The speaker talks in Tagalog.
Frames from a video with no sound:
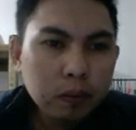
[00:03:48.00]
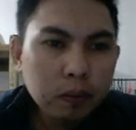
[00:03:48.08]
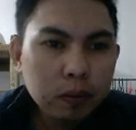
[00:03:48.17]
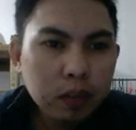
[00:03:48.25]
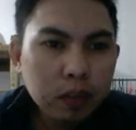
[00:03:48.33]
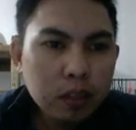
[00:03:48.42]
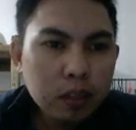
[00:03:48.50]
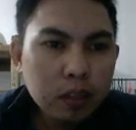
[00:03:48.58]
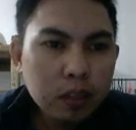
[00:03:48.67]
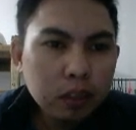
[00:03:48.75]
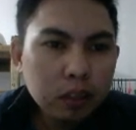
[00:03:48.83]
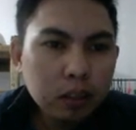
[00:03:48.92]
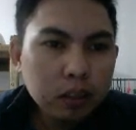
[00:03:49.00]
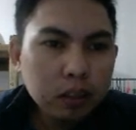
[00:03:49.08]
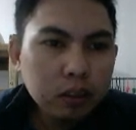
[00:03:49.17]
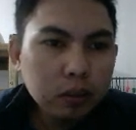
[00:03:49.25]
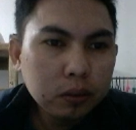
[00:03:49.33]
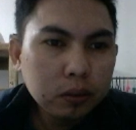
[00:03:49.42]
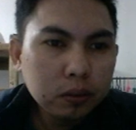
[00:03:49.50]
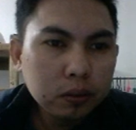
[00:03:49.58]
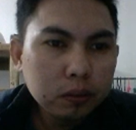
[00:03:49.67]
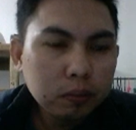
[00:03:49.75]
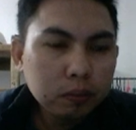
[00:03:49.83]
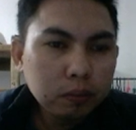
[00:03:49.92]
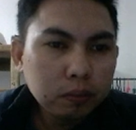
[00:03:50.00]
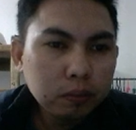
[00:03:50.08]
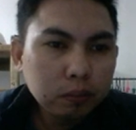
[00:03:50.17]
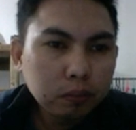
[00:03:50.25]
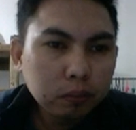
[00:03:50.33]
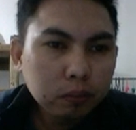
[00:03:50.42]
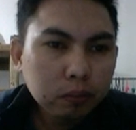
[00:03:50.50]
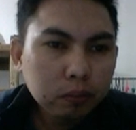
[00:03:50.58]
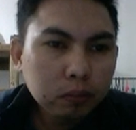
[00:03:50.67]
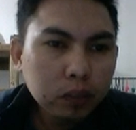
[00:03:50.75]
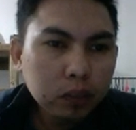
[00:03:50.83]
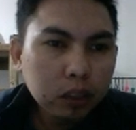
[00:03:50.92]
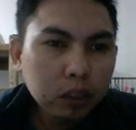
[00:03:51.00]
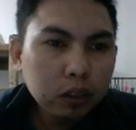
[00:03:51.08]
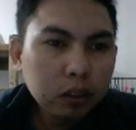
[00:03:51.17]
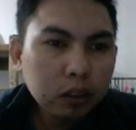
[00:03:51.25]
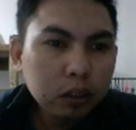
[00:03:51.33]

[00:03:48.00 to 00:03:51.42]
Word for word: Next natin is yung ito.